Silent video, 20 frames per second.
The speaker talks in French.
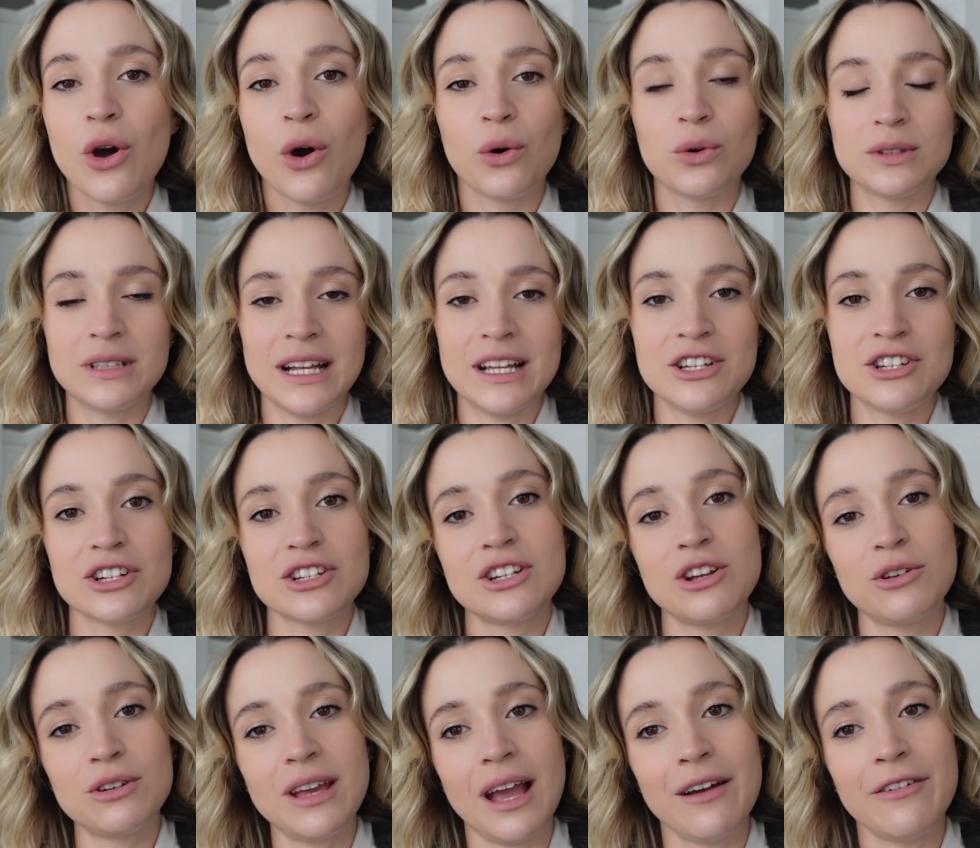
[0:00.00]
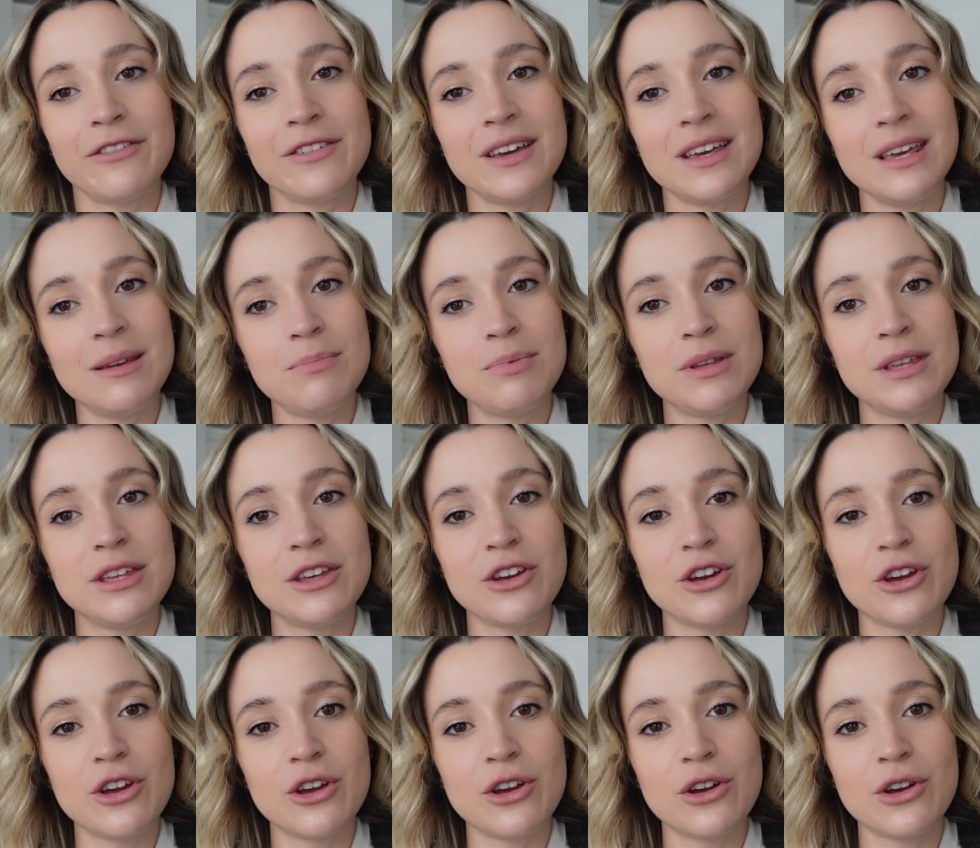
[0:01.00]
On est allé chercher un café, puis
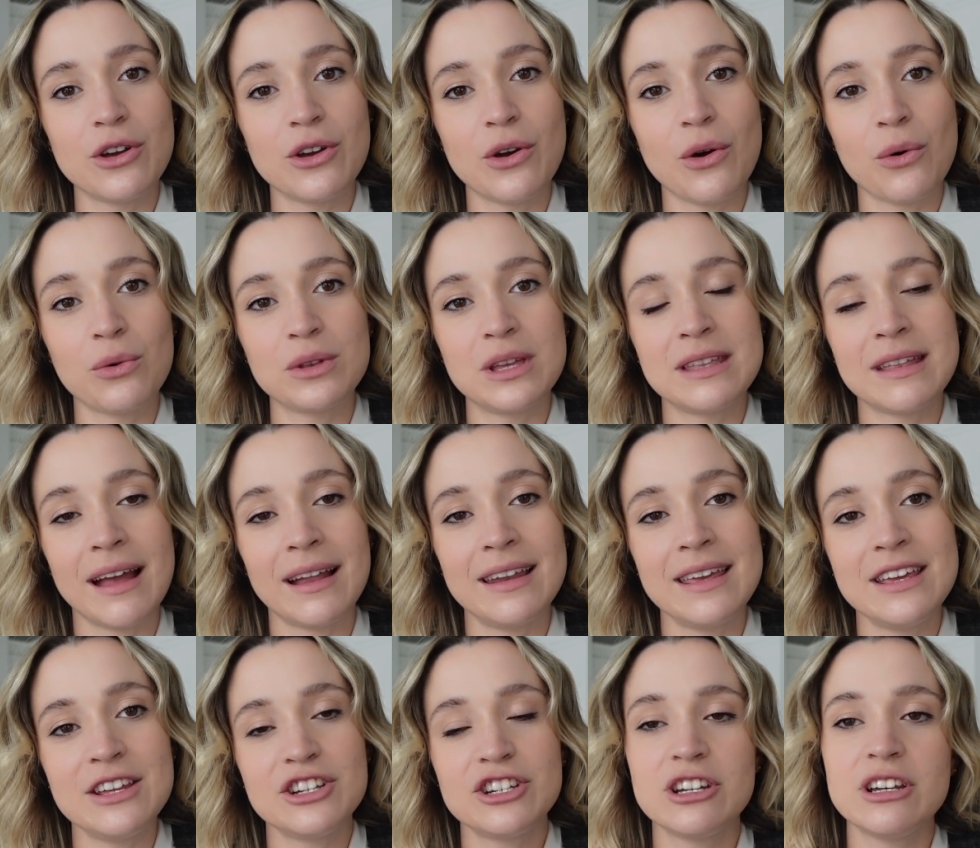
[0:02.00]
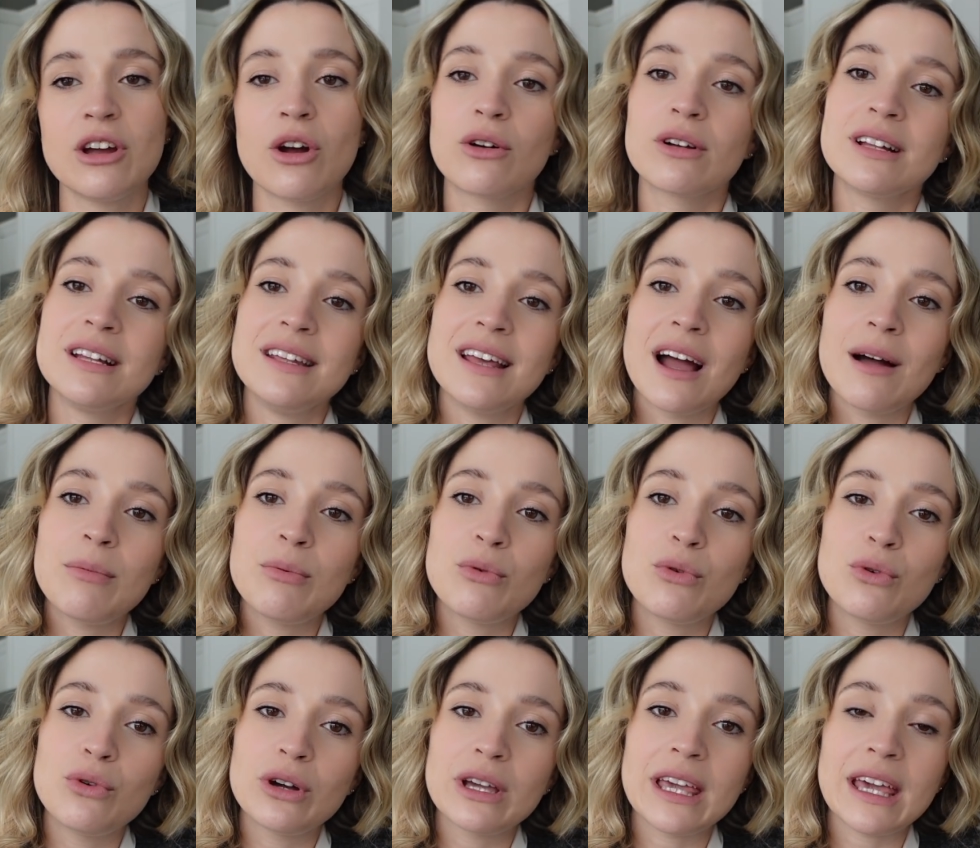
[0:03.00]
euh, on est allé chez un client
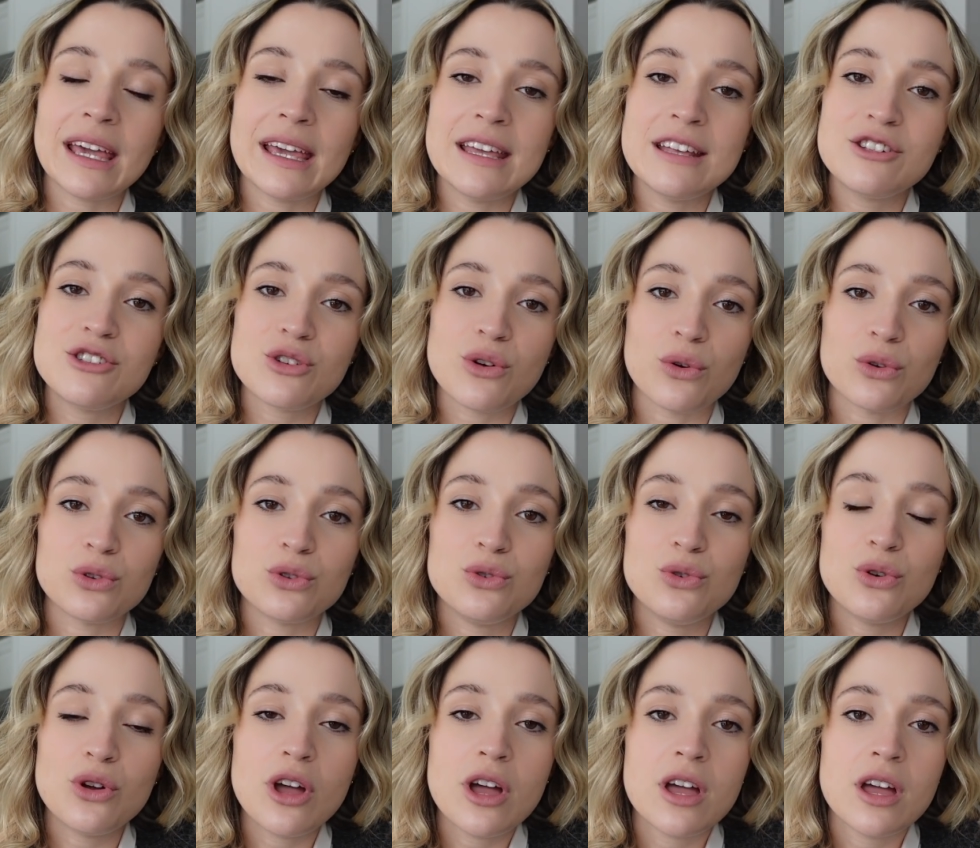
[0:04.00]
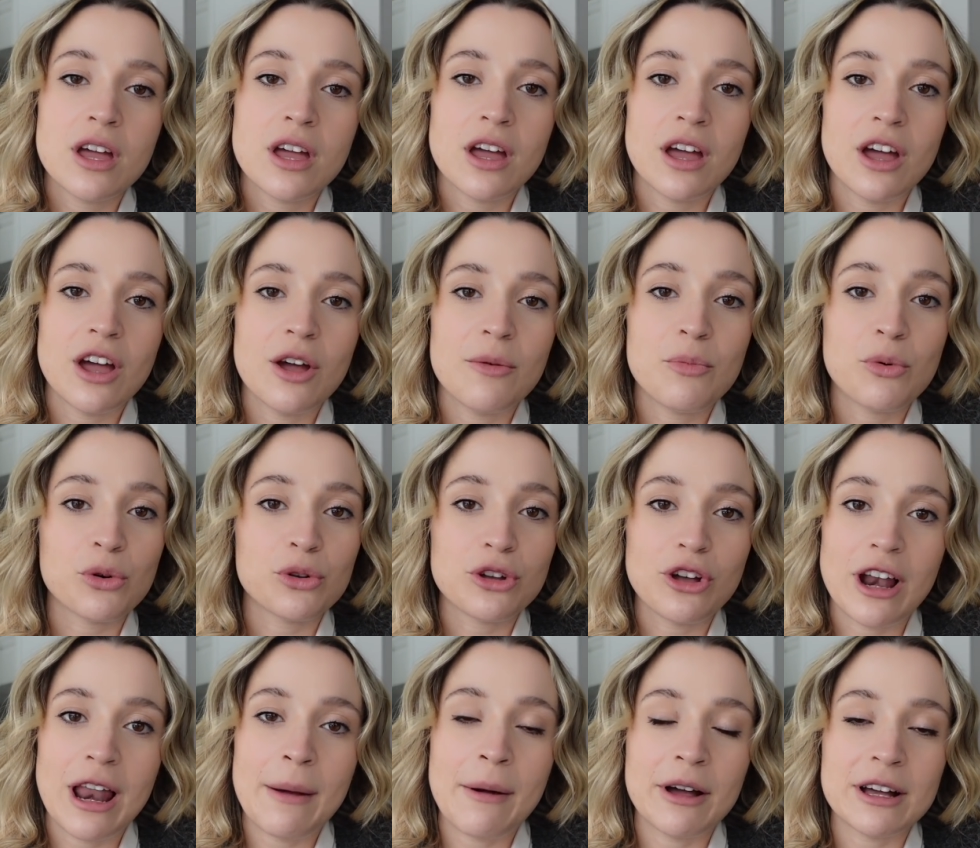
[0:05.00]
pour créer du contenu pour une
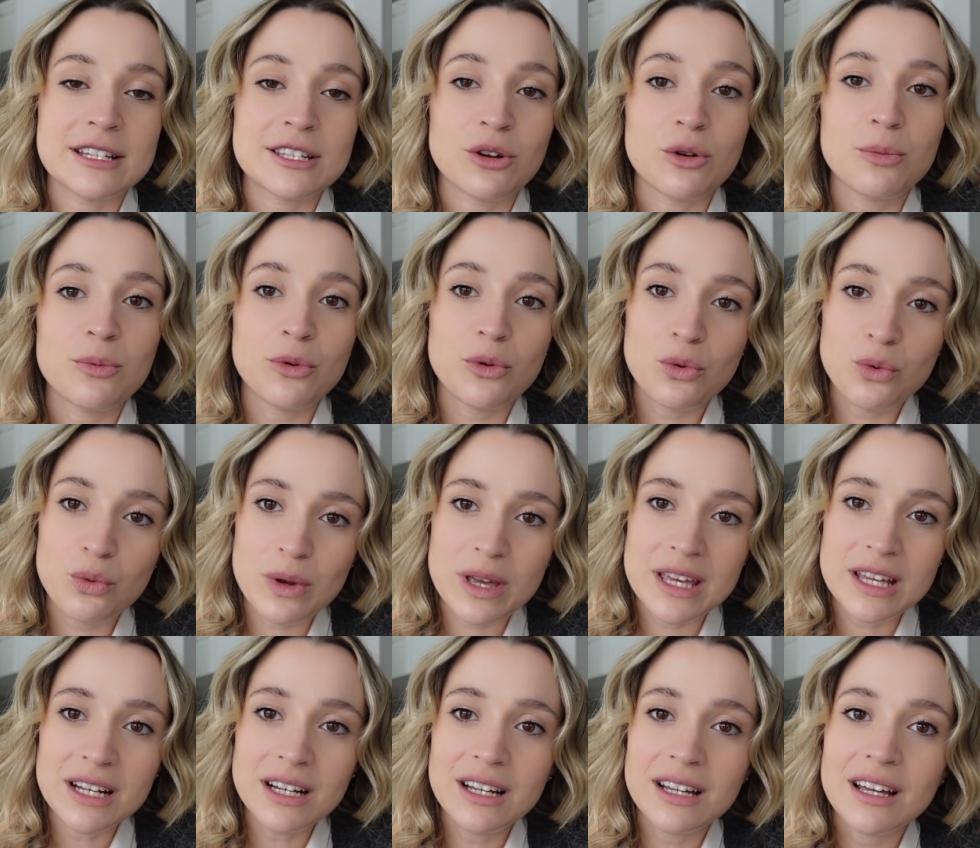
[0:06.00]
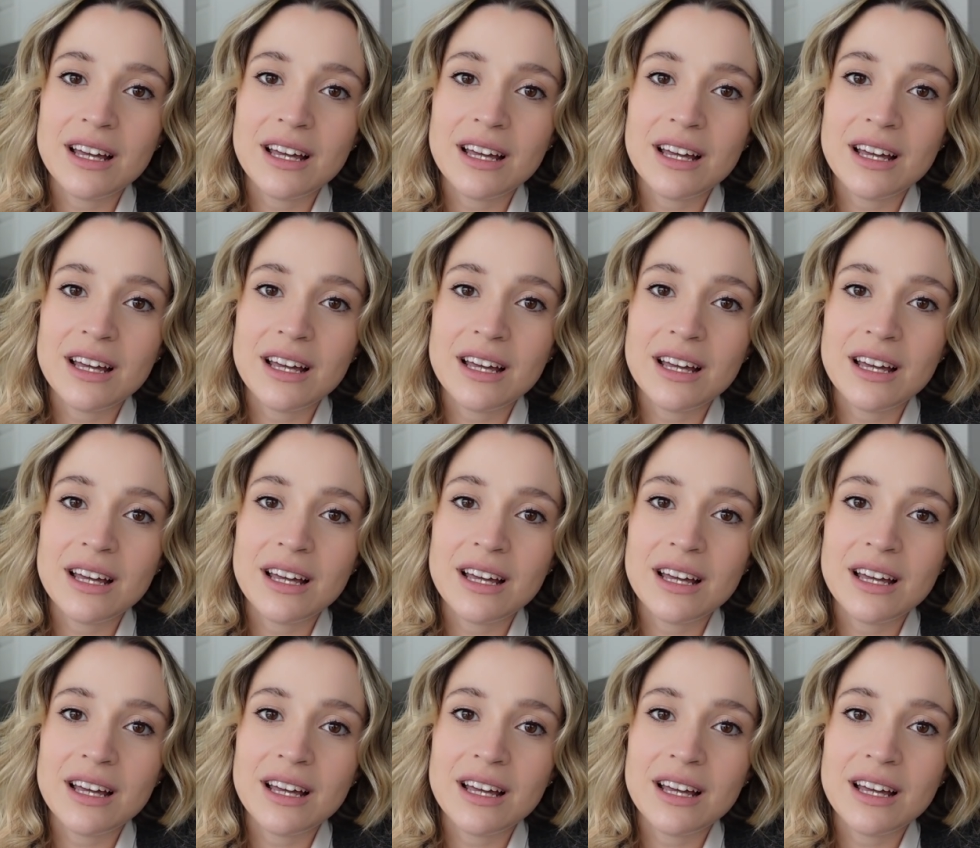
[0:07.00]
collaboration pour Will.